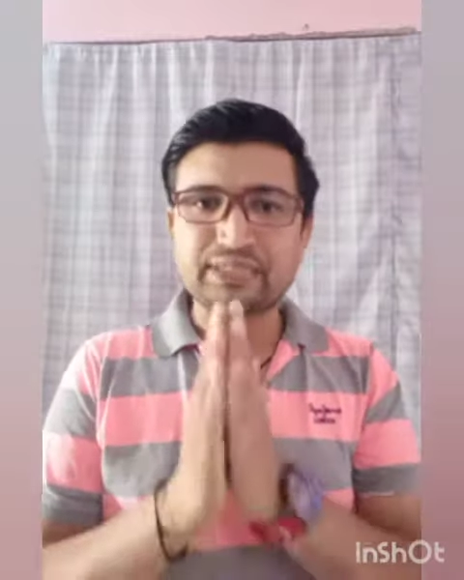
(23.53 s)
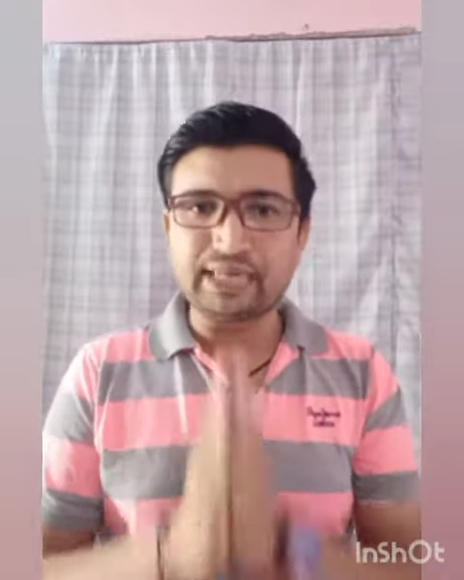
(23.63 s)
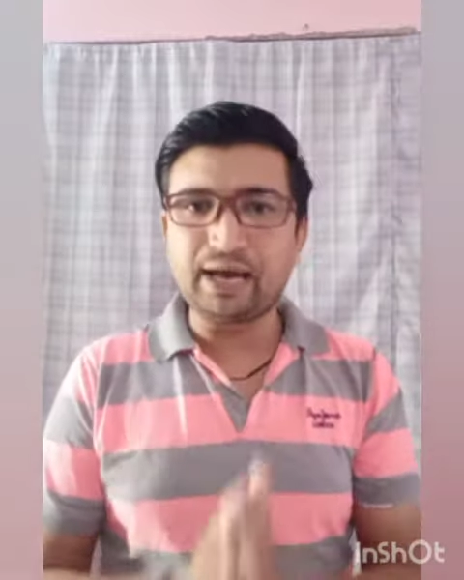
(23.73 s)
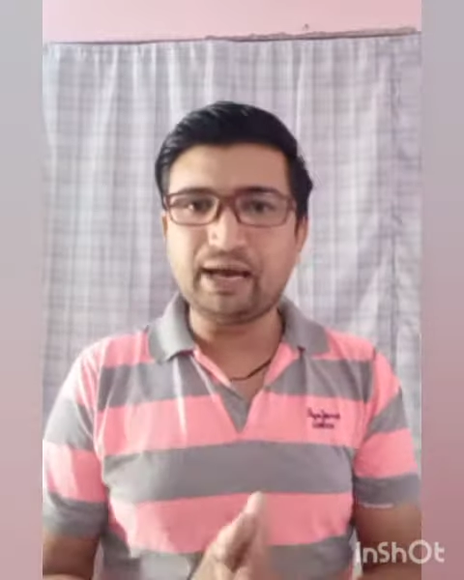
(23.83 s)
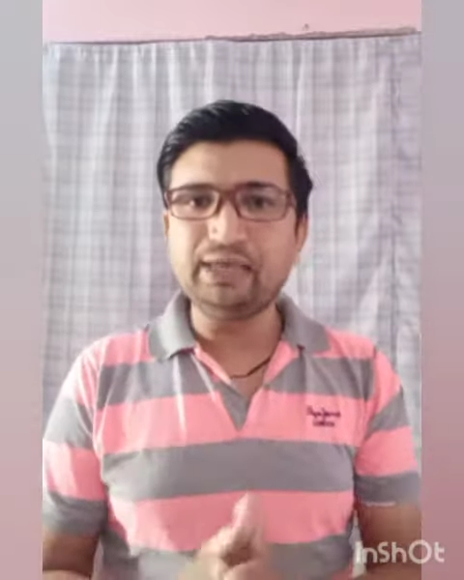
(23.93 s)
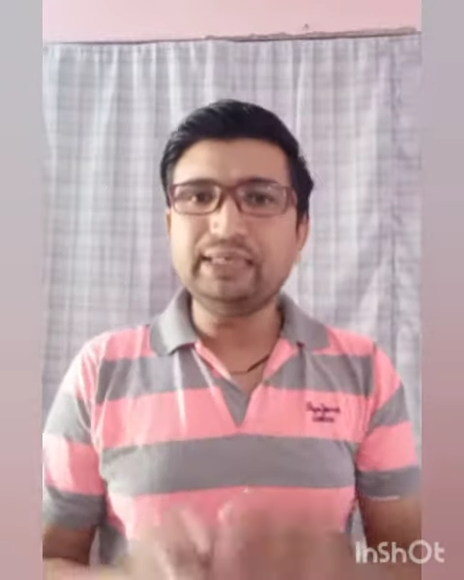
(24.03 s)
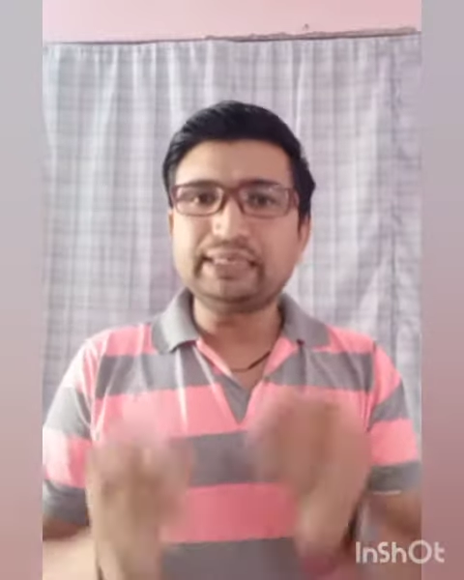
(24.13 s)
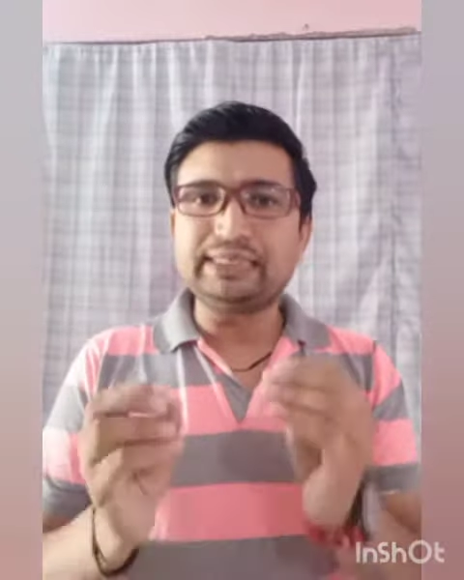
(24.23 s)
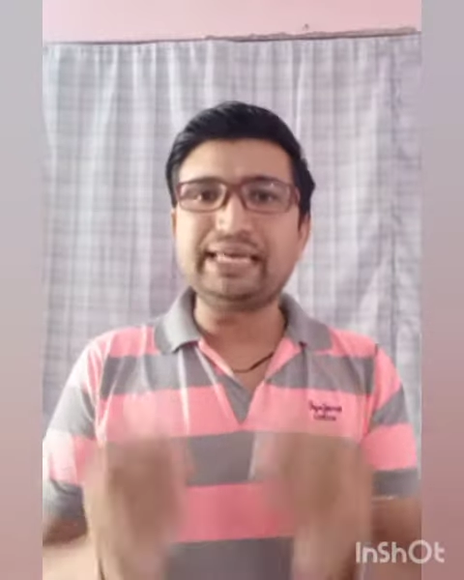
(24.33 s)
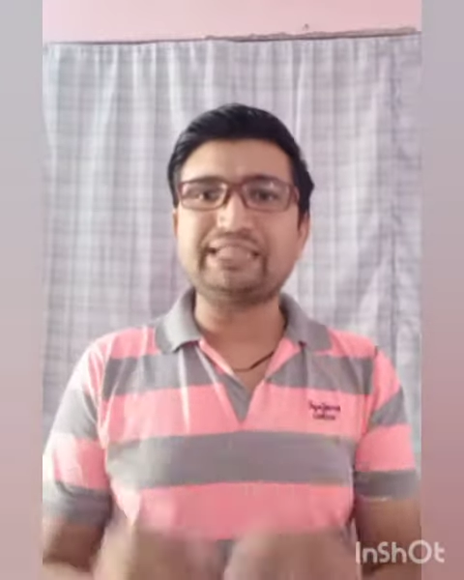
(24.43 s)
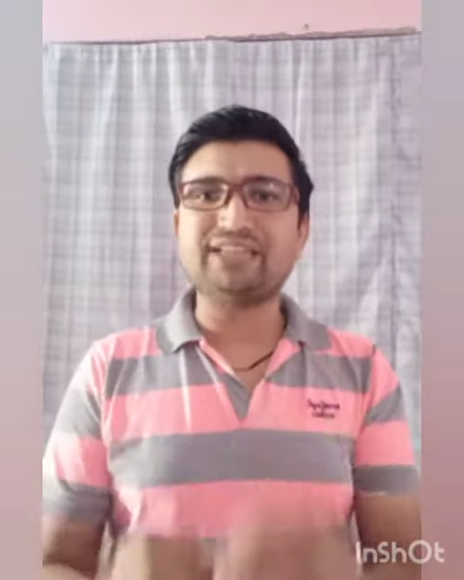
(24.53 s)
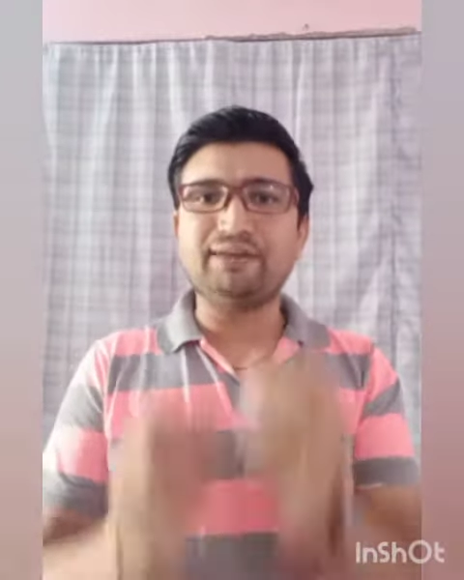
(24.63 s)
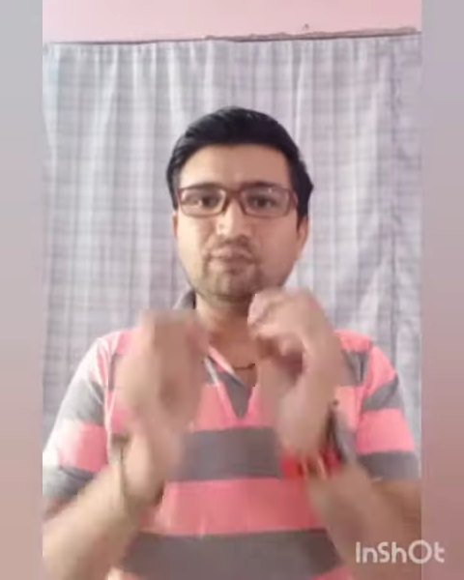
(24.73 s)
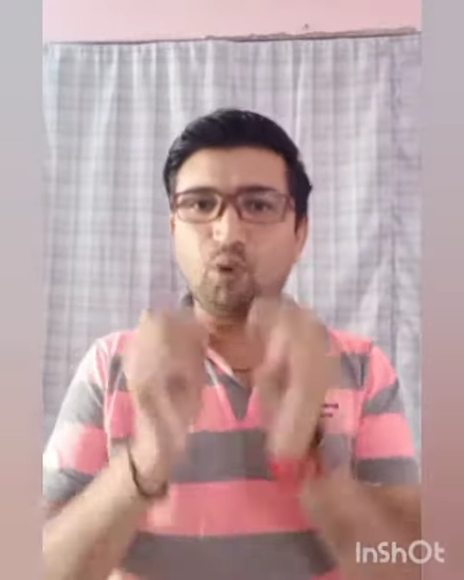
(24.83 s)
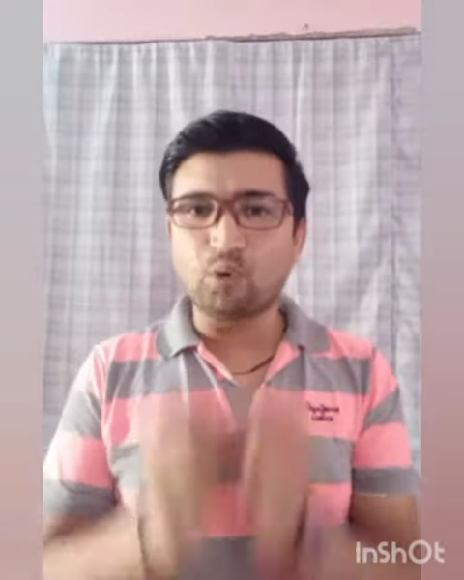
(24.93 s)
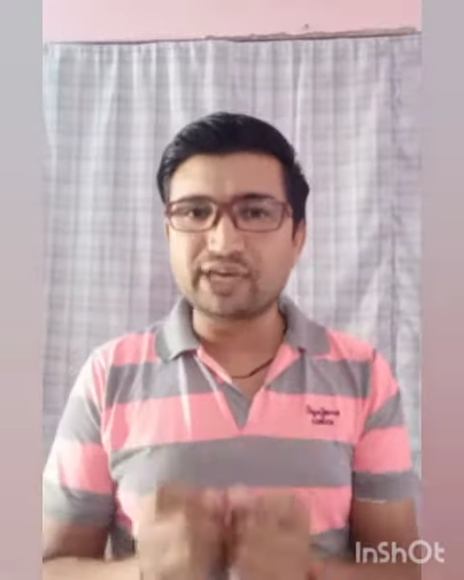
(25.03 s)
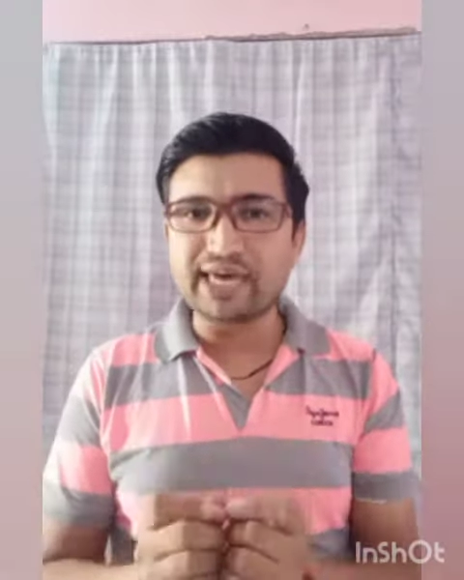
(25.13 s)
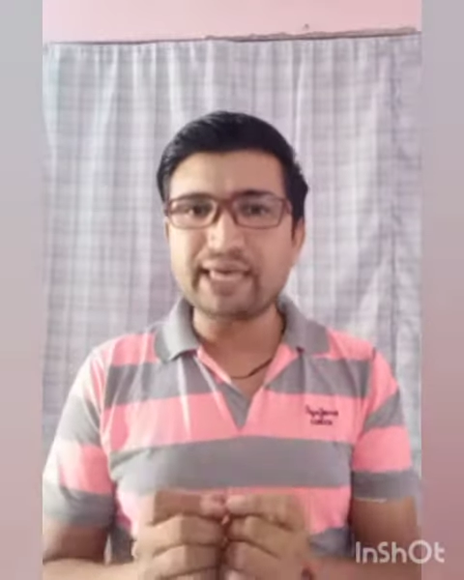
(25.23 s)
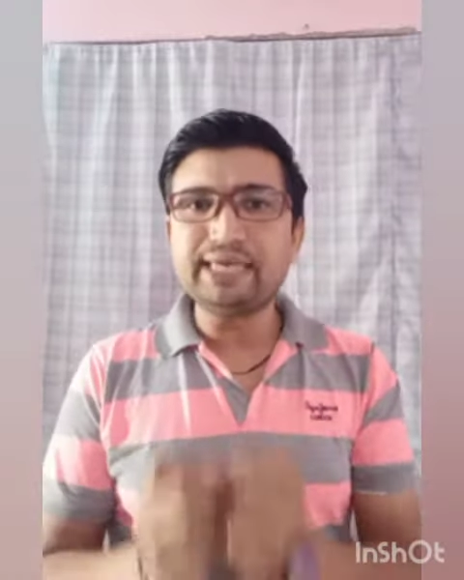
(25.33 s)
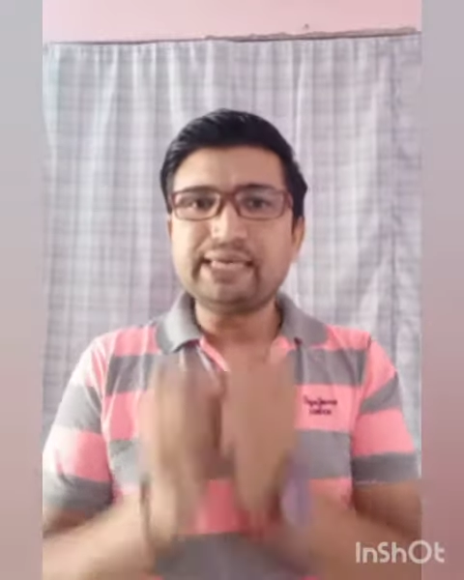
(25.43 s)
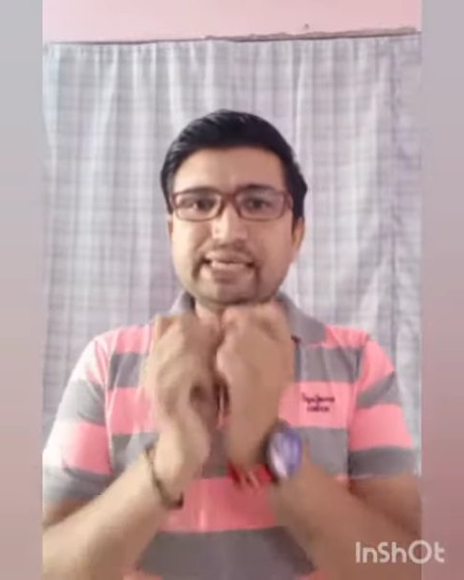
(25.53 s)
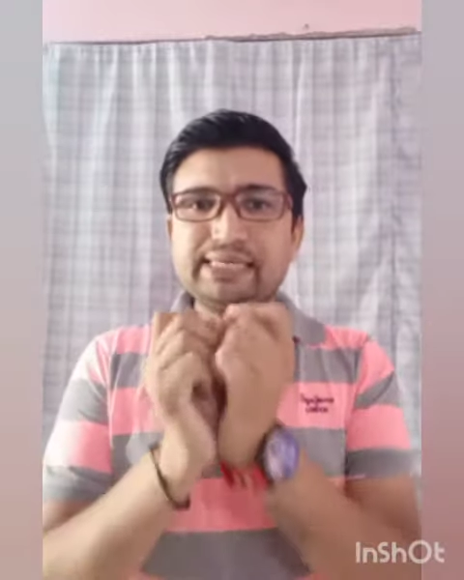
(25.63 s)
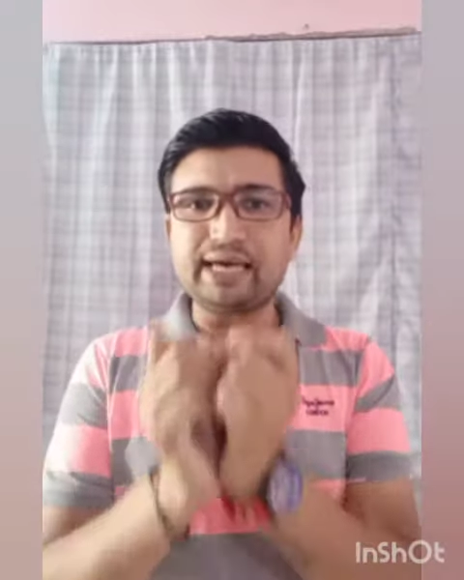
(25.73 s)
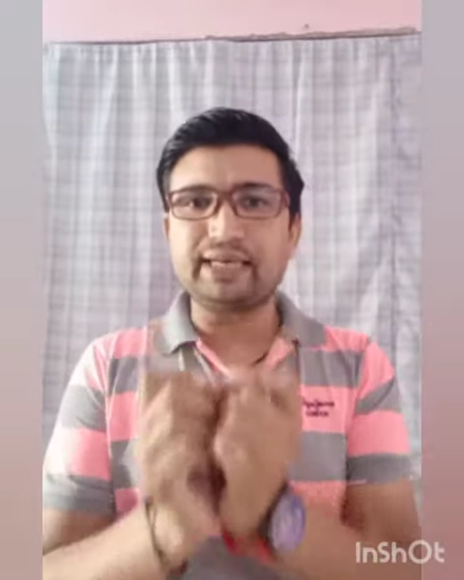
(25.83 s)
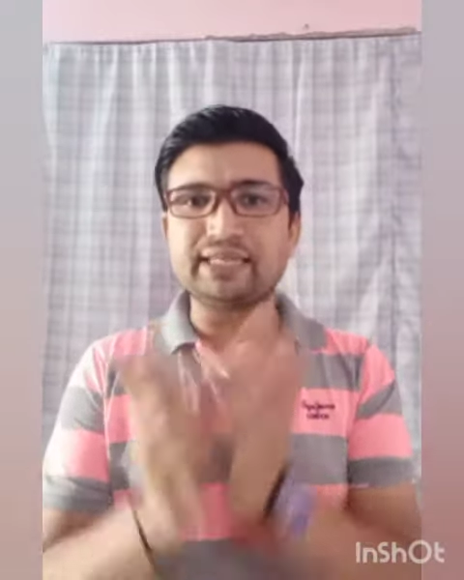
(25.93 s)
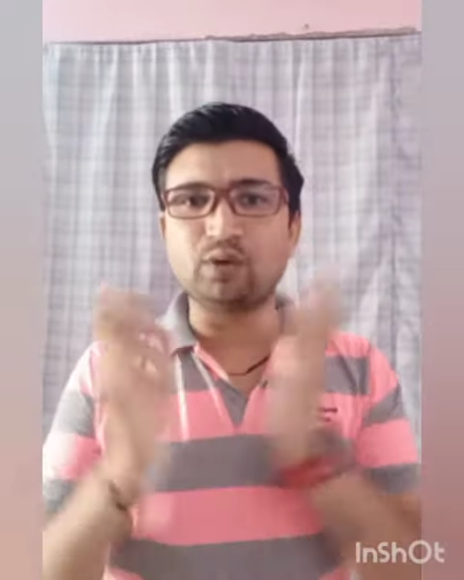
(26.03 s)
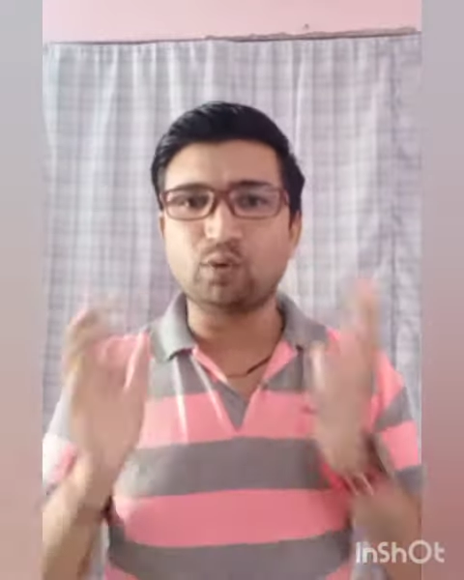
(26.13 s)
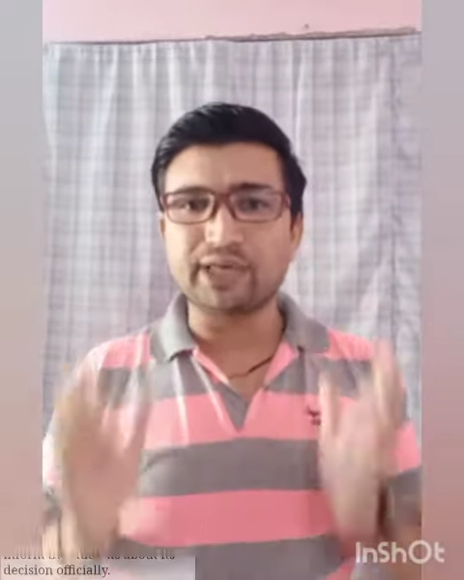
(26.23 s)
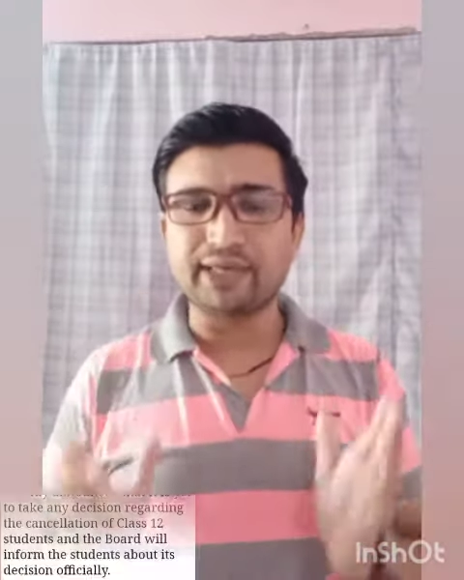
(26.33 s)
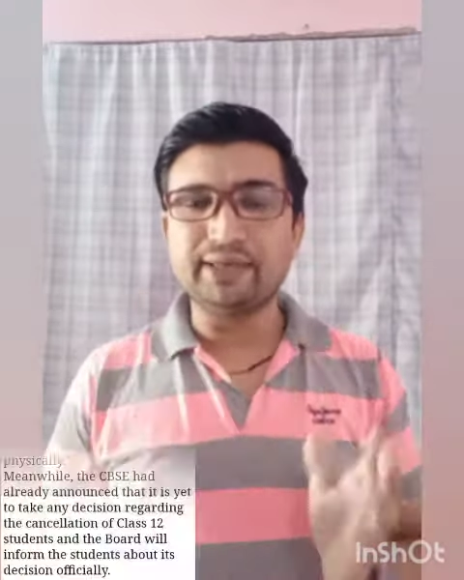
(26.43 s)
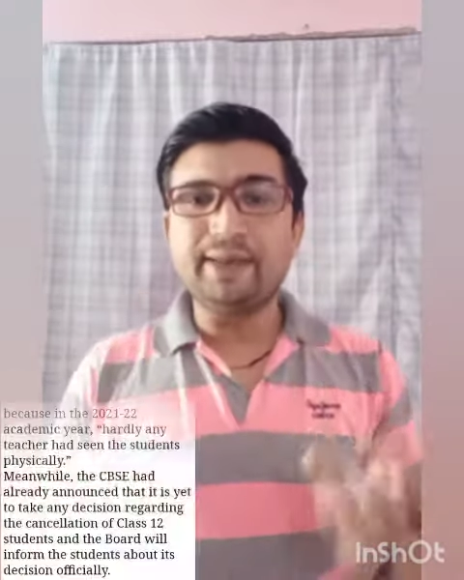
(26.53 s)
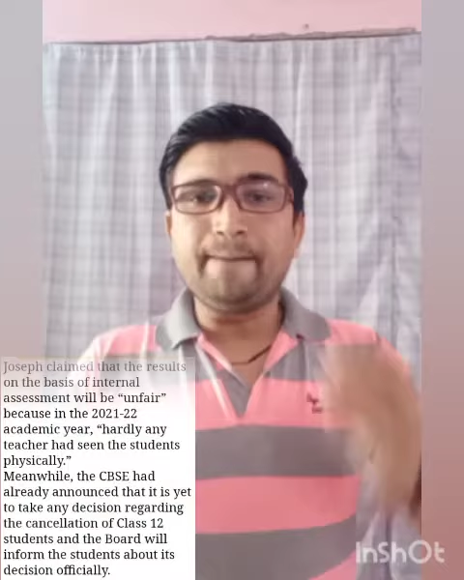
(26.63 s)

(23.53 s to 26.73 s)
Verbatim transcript: क्या कि एग्ज़ाम होंगे या नहीं होंगे